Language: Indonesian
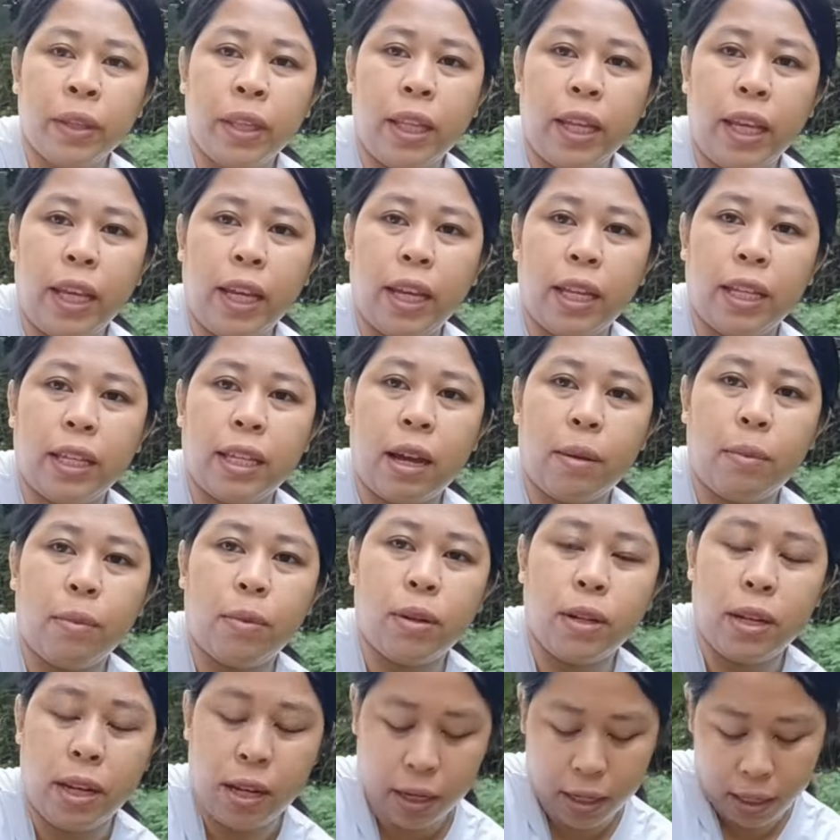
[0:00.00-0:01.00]
nih
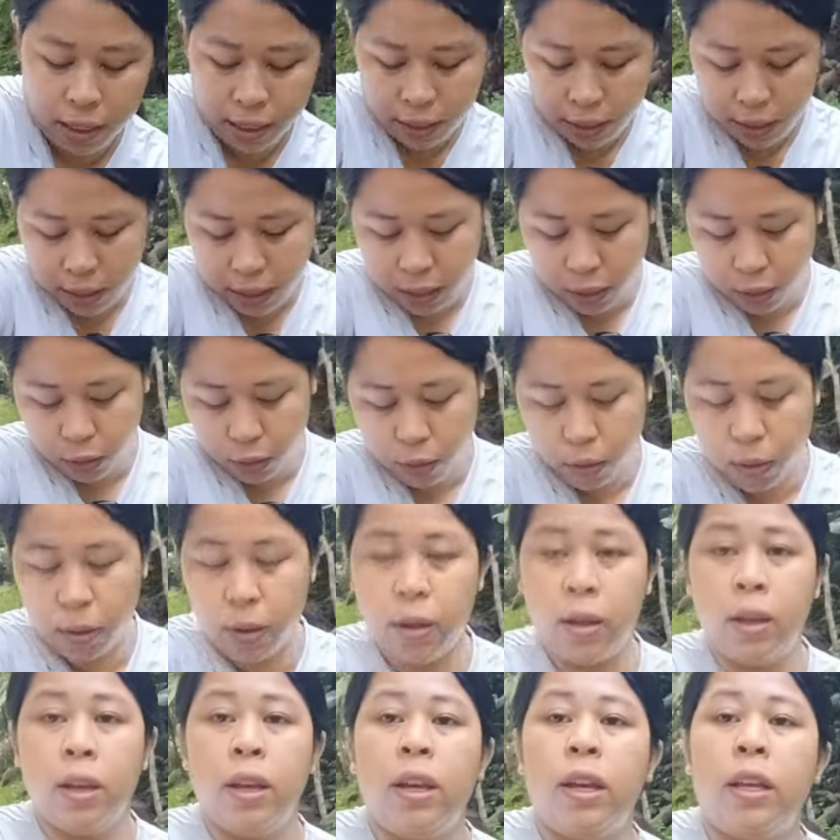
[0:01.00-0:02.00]
jamur yang di sini tuh
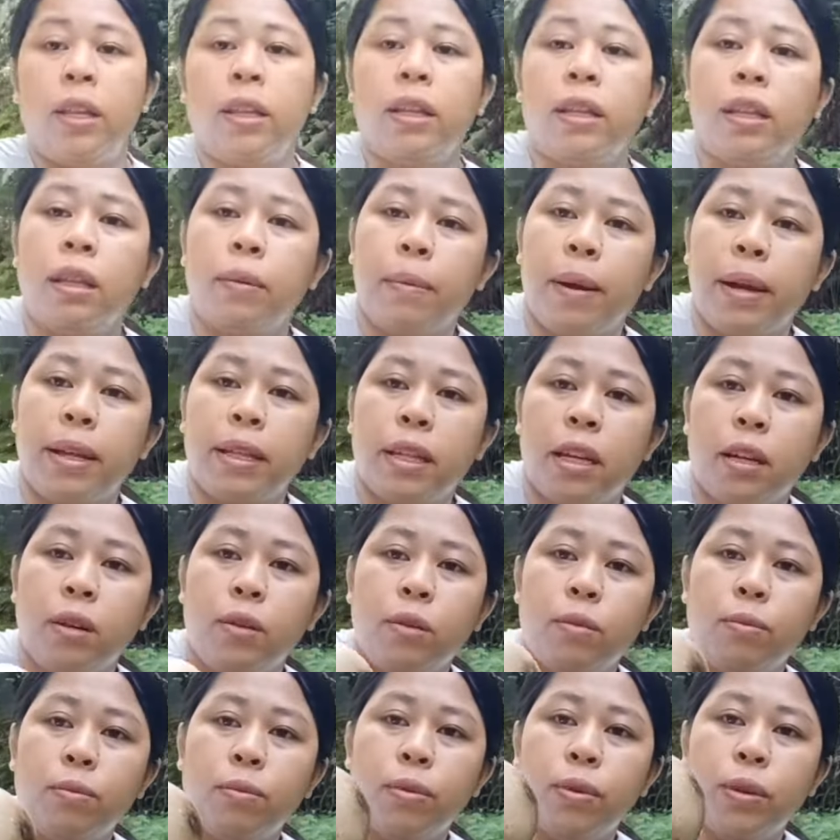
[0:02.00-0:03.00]
tetap aja
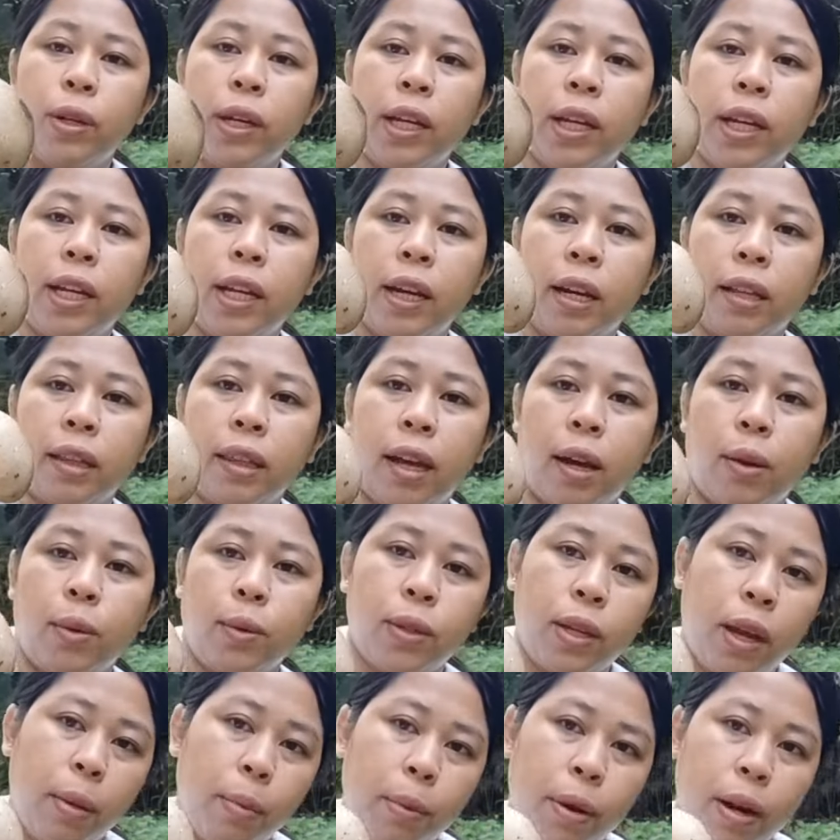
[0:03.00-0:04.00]
numbuh ini nggak tahu
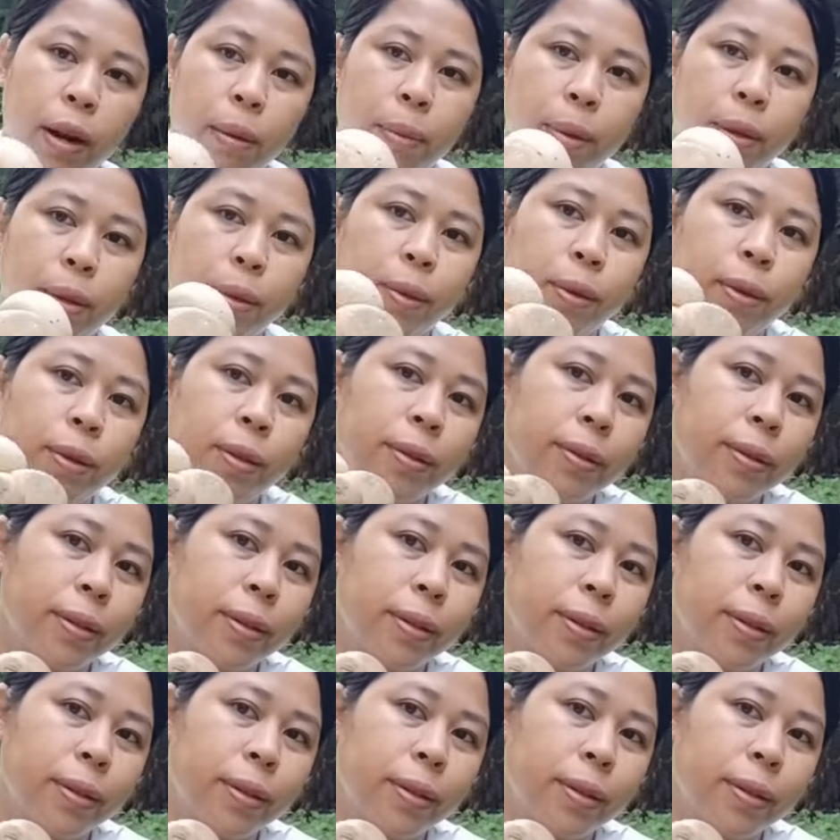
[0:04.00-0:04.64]
jamur apa tuh